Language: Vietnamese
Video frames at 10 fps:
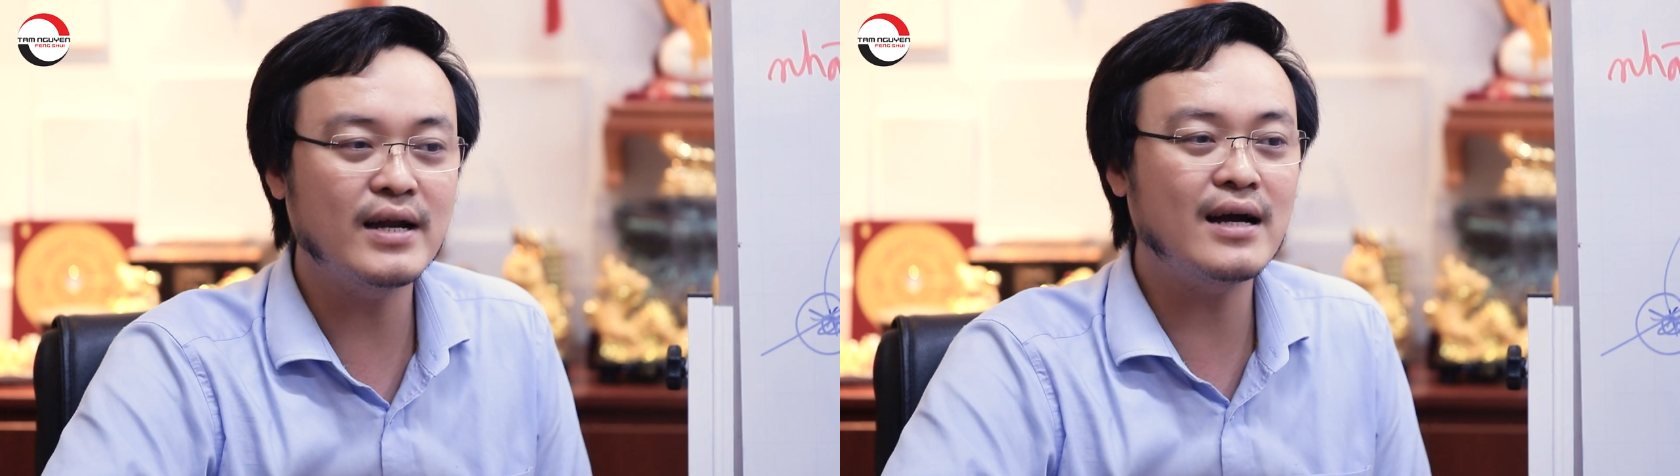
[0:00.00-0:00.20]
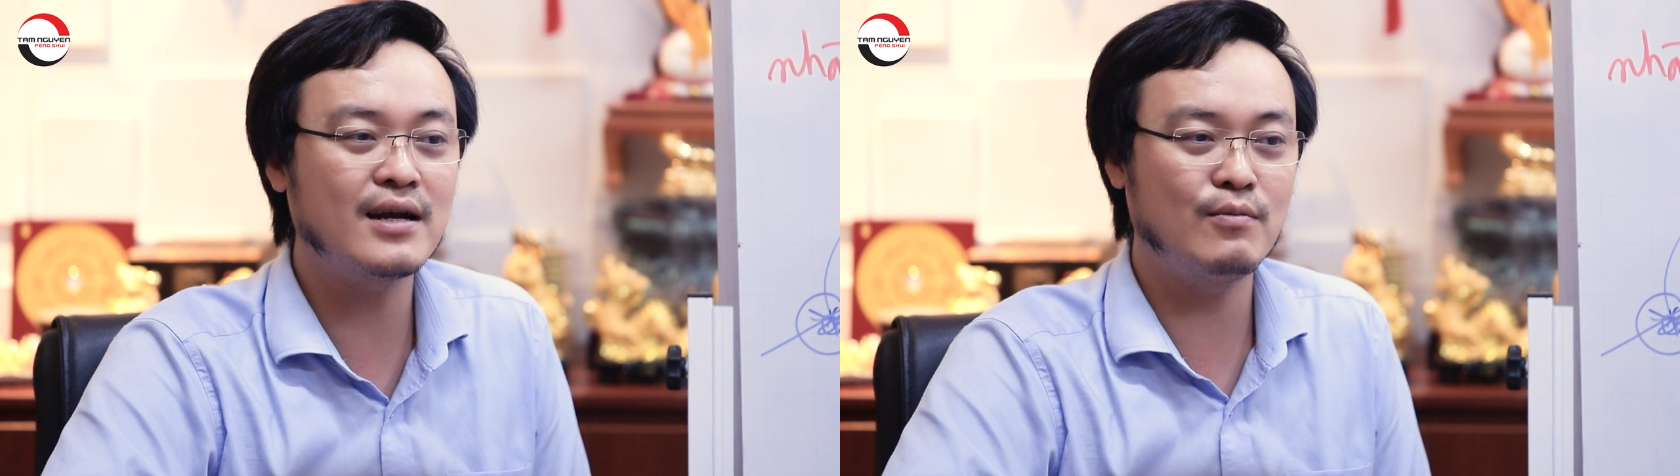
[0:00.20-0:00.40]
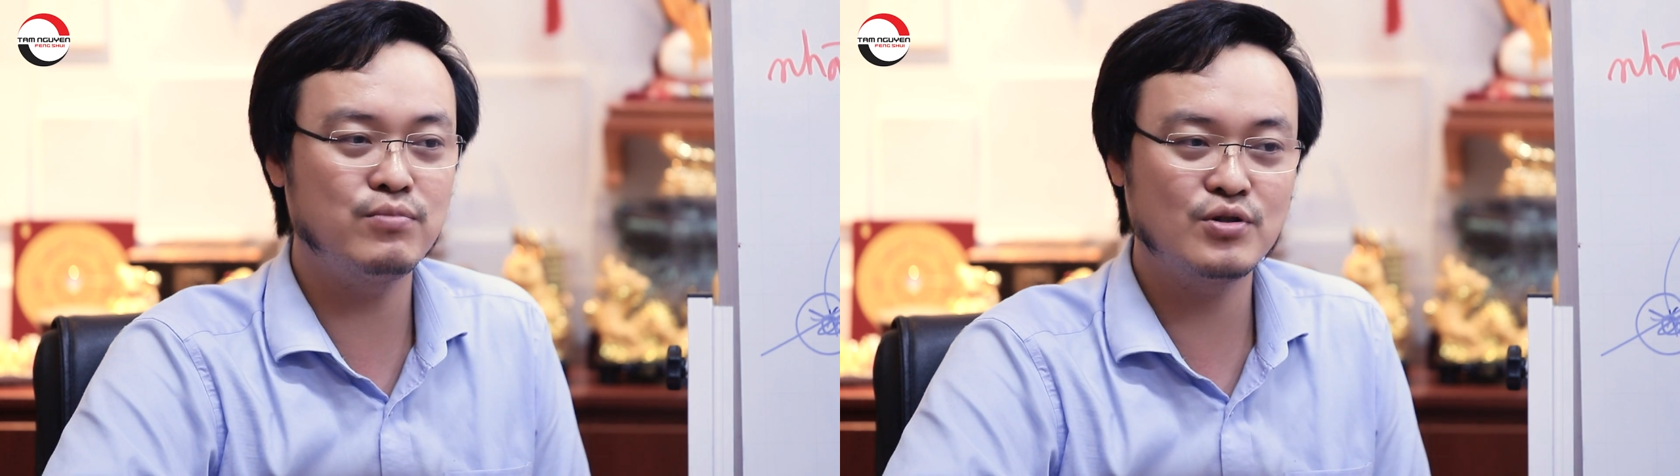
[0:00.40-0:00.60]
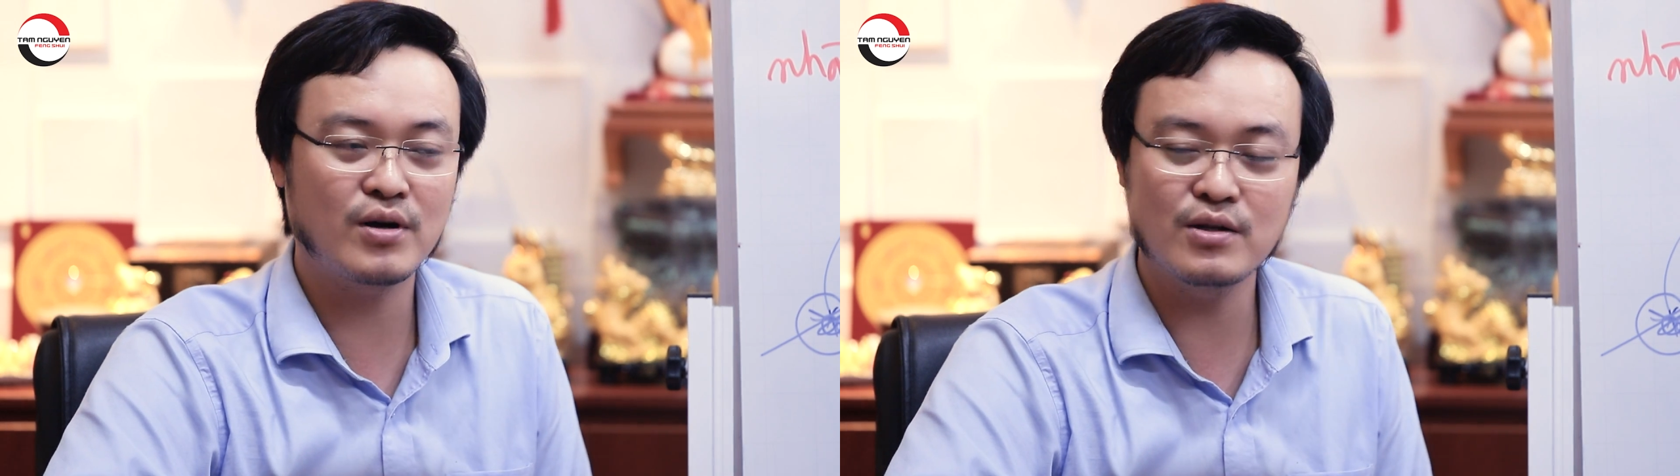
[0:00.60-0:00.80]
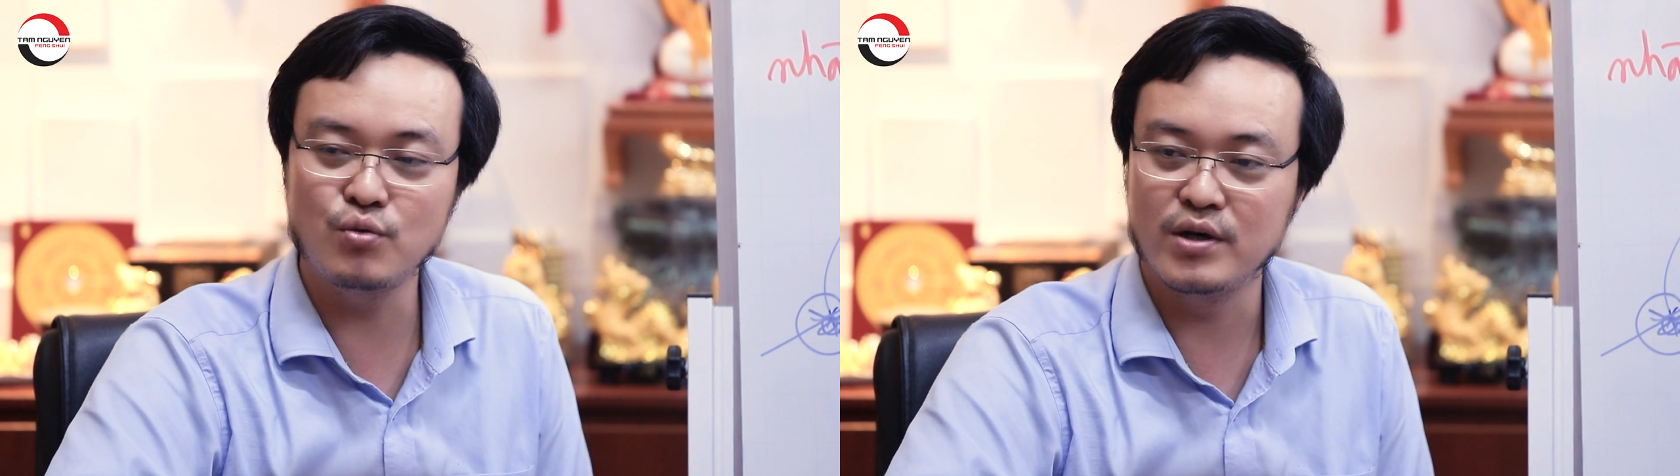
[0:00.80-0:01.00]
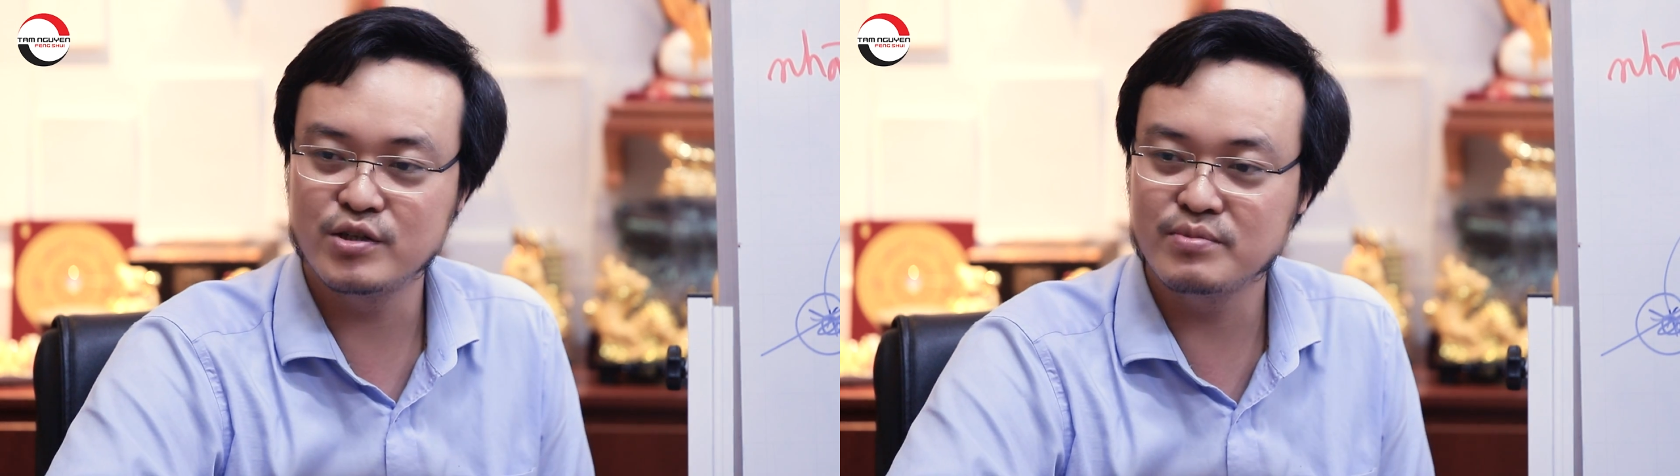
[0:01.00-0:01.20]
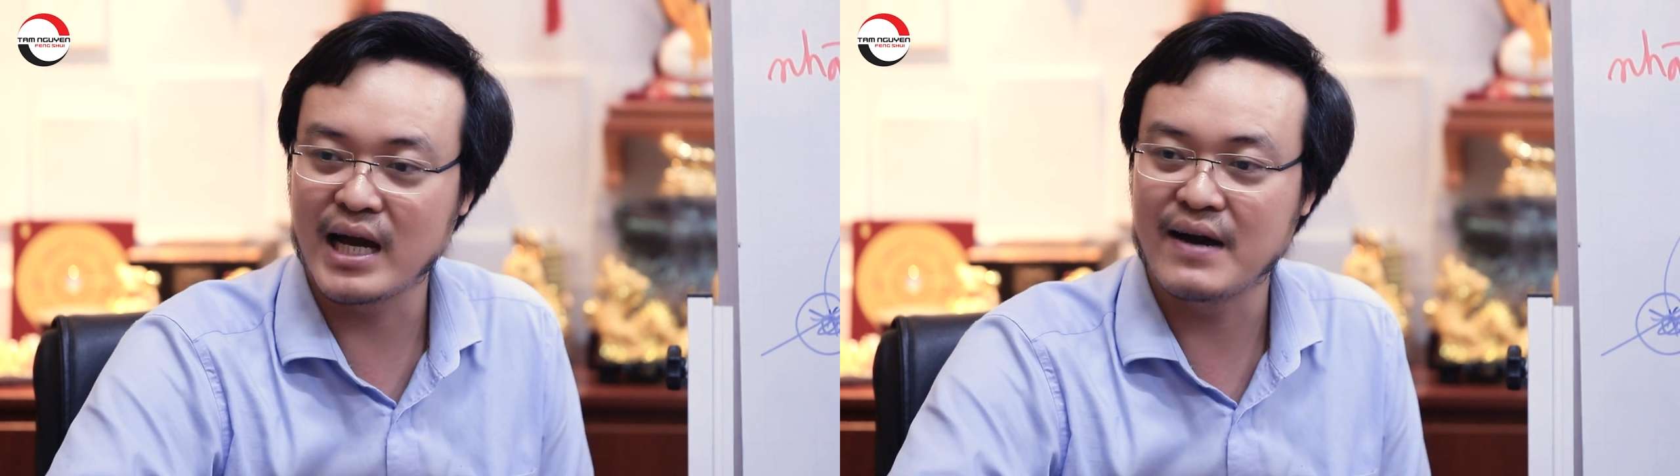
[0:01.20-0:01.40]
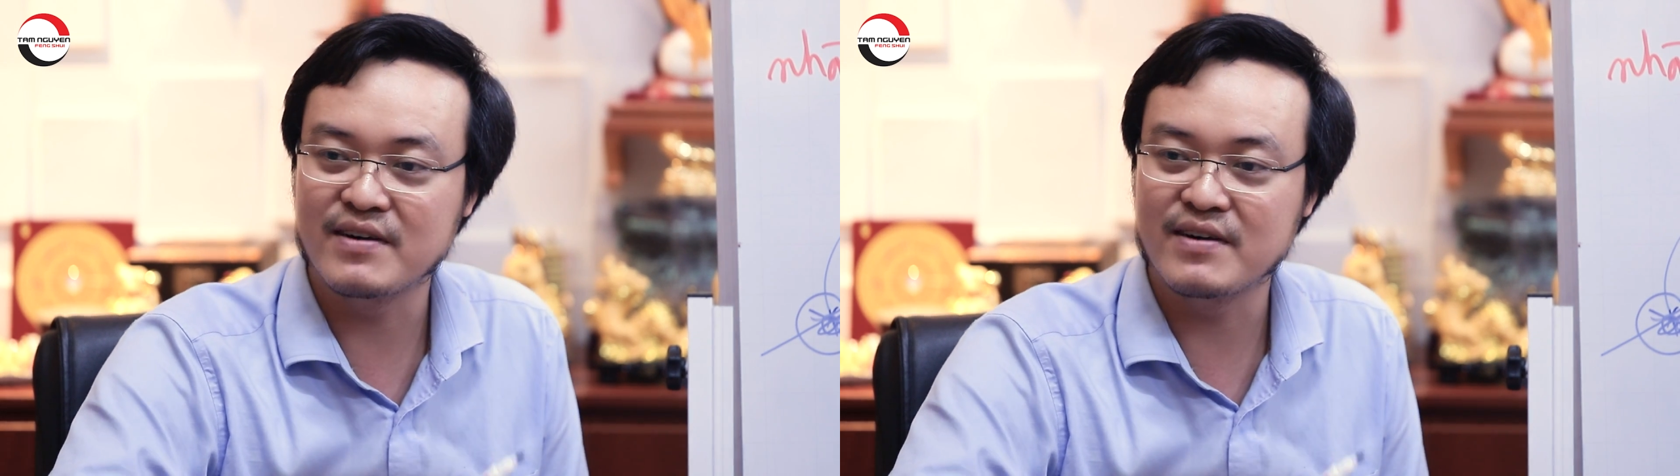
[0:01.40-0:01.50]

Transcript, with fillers: đắc long cho các tuổi trong nhà,